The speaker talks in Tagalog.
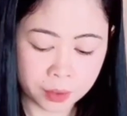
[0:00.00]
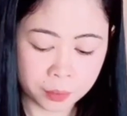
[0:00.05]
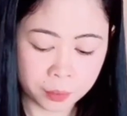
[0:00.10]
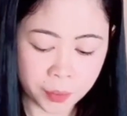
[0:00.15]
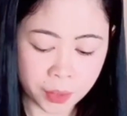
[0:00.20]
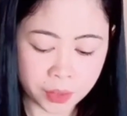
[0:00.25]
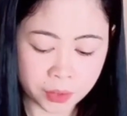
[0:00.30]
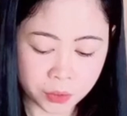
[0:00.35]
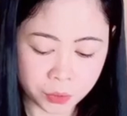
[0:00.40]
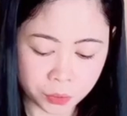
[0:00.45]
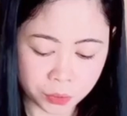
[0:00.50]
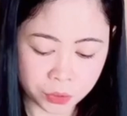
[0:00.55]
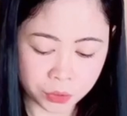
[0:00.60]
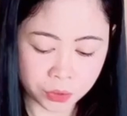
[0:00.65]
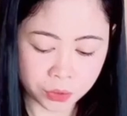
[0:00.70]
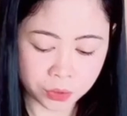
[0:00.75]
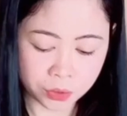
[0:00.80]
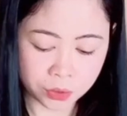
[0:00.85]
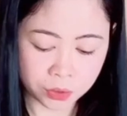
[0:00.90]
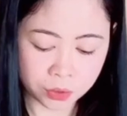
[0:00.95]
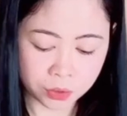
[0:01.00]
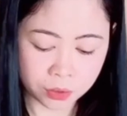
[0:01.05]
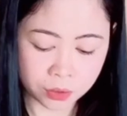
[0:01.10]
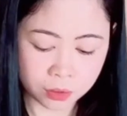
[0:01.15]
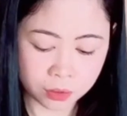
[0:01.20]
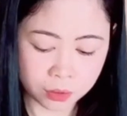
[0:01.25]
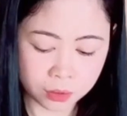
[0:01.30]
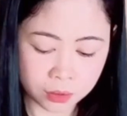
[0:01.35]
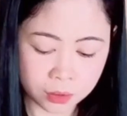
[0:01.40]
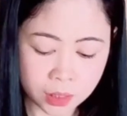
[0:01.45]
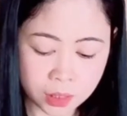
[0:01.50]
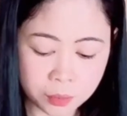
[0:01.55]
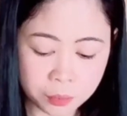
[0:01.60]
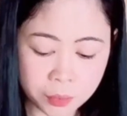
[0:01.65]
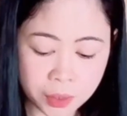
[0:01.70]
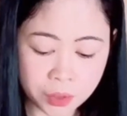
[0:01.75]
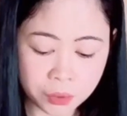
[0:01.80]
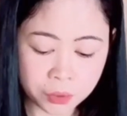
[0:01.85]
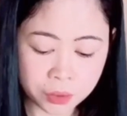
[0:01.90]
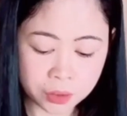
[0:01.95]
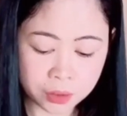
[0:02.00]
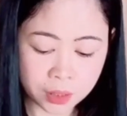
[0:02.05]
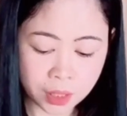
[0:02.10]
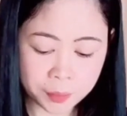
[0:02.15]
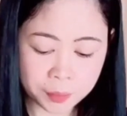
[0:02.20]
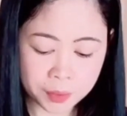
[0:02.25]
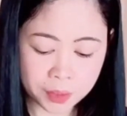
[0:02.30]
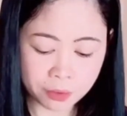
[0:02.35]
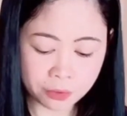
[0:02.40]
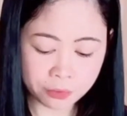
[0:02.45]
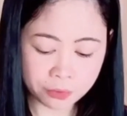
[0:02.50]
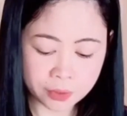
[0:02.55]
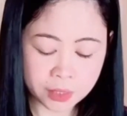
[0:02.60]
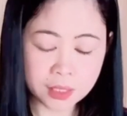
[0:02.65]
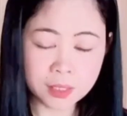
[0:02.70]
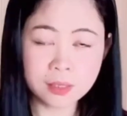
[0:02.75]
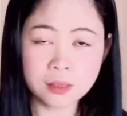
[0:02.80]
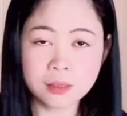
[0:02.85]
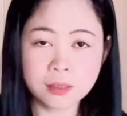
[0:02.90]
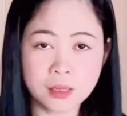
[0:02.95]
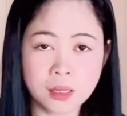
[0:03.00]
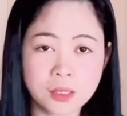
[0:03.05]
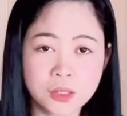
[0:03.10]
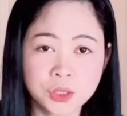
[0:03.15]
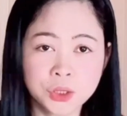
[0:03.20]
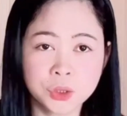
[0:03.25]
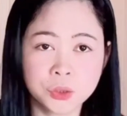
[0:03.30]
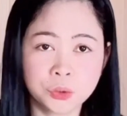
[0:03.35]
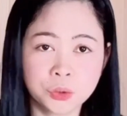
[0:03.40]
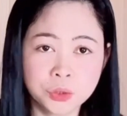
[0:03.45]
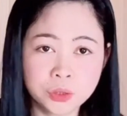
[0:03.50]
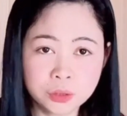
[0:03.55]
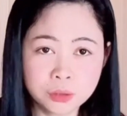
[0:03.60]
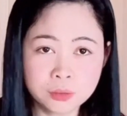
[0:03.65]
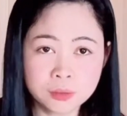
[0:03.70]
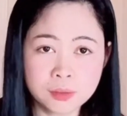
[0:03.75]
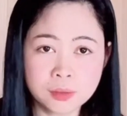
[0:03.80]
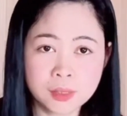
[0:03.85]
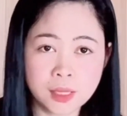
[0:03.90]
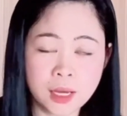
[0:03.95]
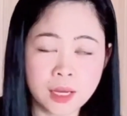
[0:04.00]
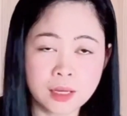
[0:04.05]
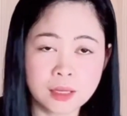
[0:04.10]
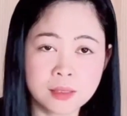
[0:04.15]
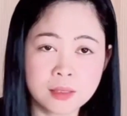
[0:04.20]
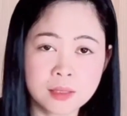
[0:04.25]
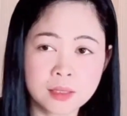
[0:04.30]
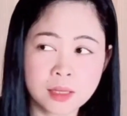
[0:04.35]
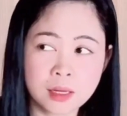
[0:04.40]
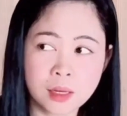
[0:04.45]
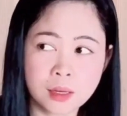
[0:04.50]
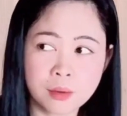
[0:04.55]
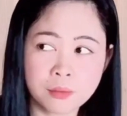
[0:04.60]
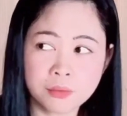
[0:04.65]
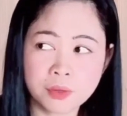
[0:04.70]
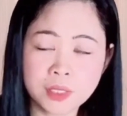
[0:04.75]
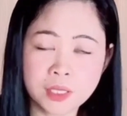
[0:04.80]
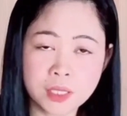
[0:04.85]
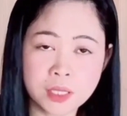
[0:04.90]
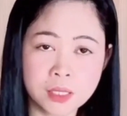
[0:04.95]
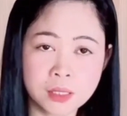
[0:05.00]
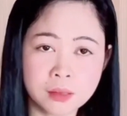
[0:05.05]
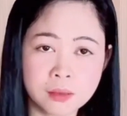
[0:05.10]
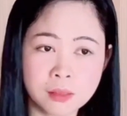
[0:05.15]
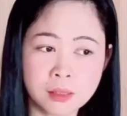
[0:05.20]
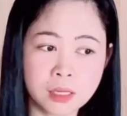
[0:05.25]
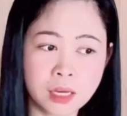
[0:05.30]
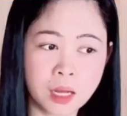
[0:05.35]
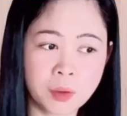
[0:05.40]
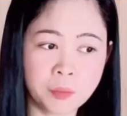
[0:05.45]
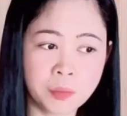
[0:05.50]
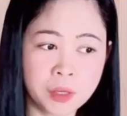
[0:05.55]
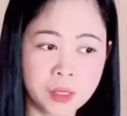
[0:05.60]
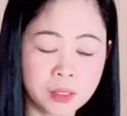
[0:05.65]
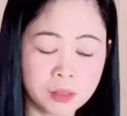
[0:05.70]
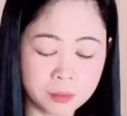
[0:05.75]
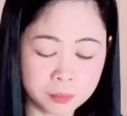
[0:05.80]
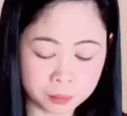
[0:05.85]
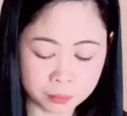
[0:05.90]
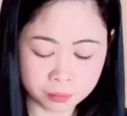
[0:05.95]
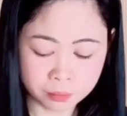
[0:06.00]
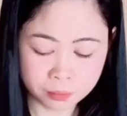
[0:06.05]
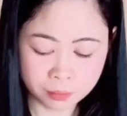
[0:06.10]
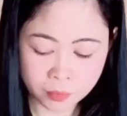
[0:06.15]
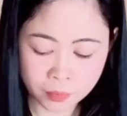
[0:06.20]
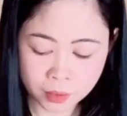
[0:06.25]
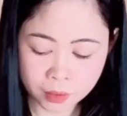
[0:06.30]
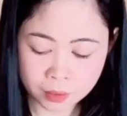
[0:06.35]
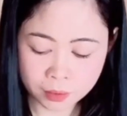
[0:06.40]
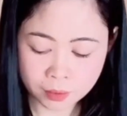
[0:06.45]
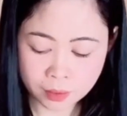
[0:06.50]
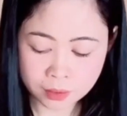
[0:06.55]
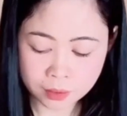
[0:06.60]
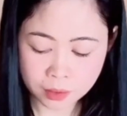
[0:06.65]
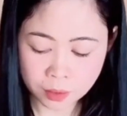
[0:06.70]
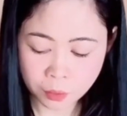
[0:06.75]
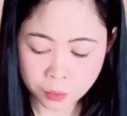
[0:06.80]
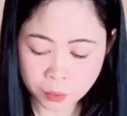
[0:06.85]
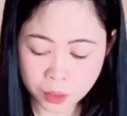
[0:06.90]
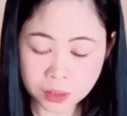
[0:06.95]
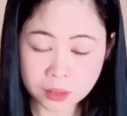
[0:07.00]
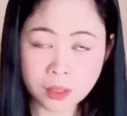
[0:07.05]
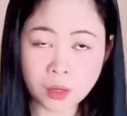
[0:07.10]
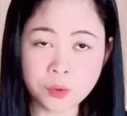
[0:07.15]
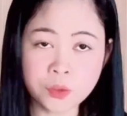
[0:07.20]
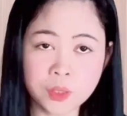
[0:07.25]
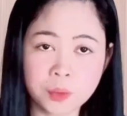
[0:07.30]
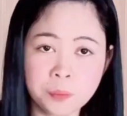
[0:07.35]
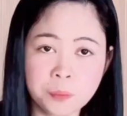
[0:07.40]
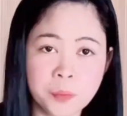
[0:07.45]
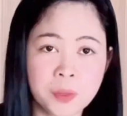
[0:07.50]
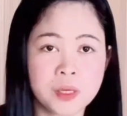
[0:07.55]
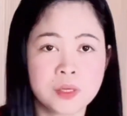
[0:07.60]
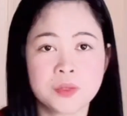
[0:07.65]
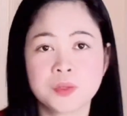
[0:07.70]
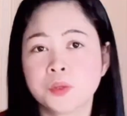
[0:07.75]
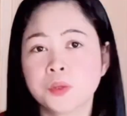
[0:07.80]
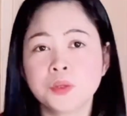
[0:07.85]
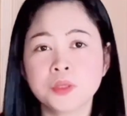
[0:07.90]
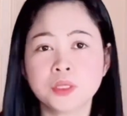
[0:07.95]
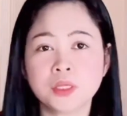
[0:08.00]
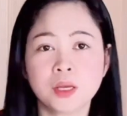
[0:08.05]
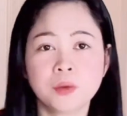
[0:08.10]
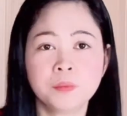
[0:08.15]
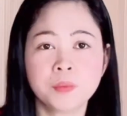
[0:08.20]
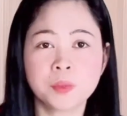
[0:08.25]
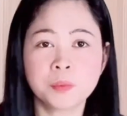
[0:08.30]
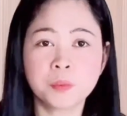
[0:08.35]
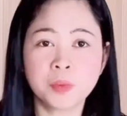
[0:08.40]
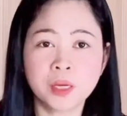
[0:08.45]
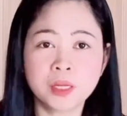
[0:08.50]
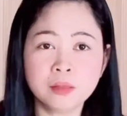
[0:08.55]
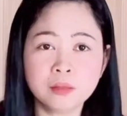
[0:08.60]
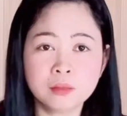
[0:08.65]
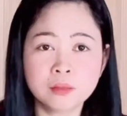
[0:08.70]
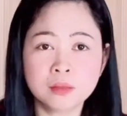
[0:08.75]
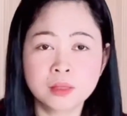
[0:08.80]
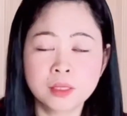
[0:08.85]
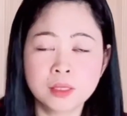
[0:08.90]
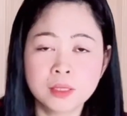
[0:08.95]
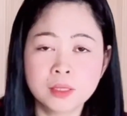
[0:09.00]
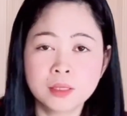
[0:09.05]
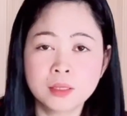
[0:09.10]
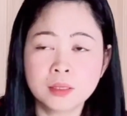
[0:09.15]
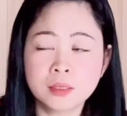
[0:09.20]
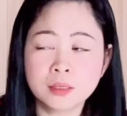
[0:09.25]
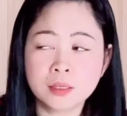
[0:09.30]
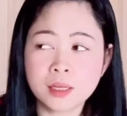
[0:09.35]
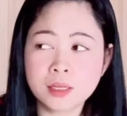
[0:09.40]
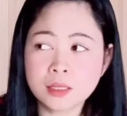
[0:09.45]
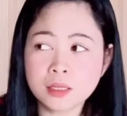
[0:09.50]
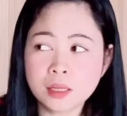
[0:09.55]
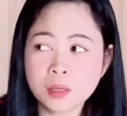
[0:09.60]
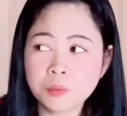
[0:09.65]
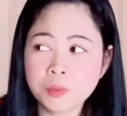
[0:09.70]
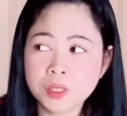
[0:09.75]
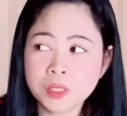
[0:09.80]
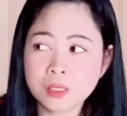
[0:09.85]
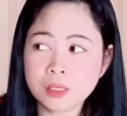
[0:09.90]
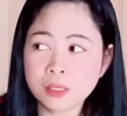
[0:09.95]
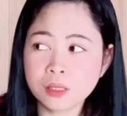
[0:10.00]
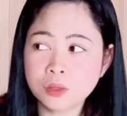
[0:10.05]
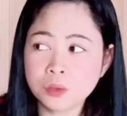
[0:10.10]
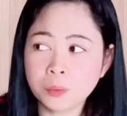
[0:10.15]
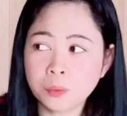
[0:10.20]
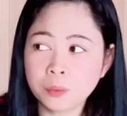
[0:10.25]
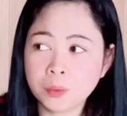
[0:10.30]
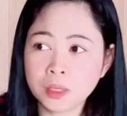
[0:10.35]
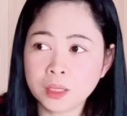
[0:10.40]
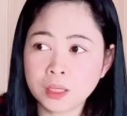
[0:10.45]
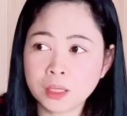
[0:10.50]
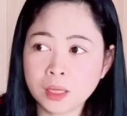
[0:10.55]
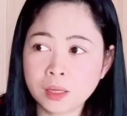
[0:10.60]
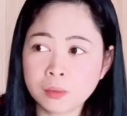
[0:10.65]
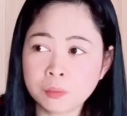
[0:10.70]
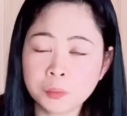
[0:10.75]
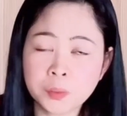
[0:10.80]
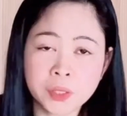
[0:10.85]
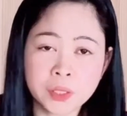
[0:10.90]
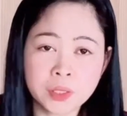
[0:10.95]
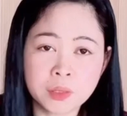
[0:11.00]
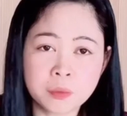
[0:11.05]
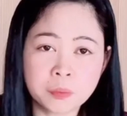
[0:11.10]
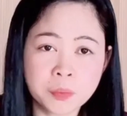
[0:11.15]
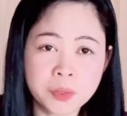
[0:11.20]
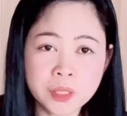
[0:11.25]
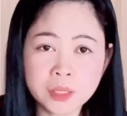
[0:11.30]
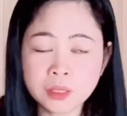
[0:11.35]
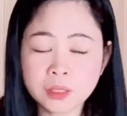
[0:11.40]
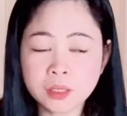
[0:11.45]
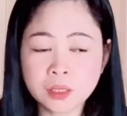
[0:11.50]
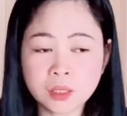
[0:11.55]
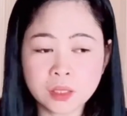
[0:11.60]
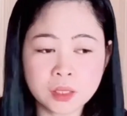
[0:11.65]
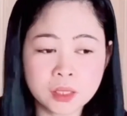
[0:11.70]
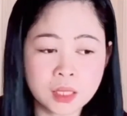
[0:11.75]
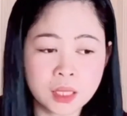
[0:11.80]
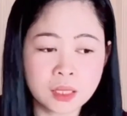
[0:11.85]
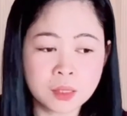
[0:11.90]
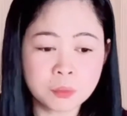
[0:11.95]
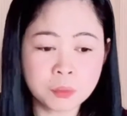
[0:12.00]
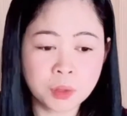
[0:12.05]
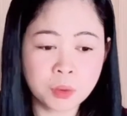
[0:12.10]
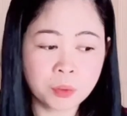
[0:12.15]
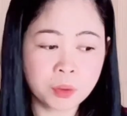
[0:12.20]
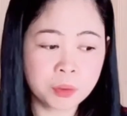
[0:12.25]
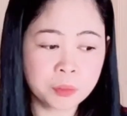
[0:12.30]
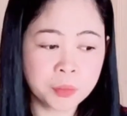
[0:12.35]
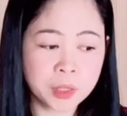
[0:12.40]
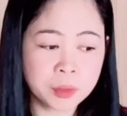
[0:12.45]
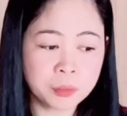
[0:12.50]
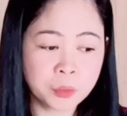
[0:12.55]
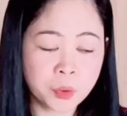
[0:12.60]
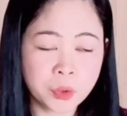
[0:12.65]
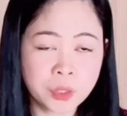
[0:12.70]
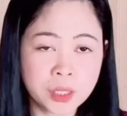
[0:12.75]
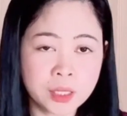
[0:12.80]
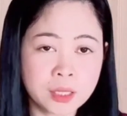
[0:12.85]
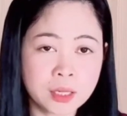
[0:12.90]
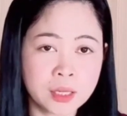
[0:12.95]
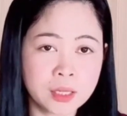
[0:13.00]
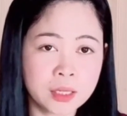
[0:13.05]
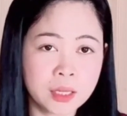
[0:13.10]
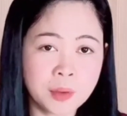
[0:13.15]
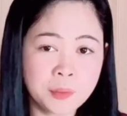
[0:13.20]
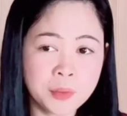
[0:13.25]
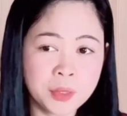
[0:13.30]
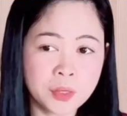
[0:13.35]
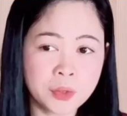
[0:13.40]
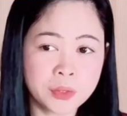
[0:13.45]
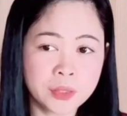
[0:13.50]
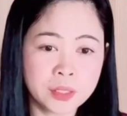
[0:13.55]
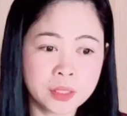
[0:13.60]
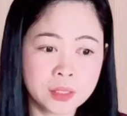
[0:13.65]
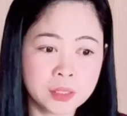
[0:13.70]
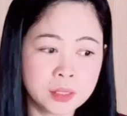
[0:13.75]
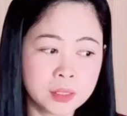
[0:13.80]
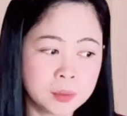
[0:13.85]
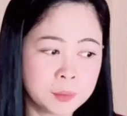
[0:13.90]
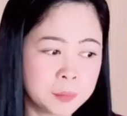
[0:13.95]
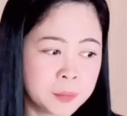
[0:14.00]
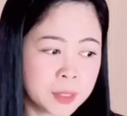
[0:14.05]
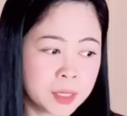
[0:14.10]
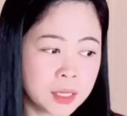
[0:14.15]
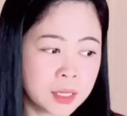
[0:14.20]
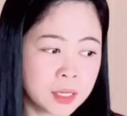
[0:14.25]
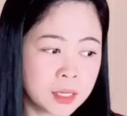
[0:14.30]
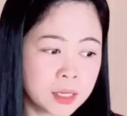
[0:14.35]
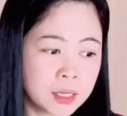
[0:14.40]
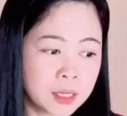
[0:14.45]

pesos. Then, meron kaming fixed deduction dahil sa facility namin. Nasa 1,000 pesos every month. Kasi minsan yung mga party-party or almawa may boning kay kami or mga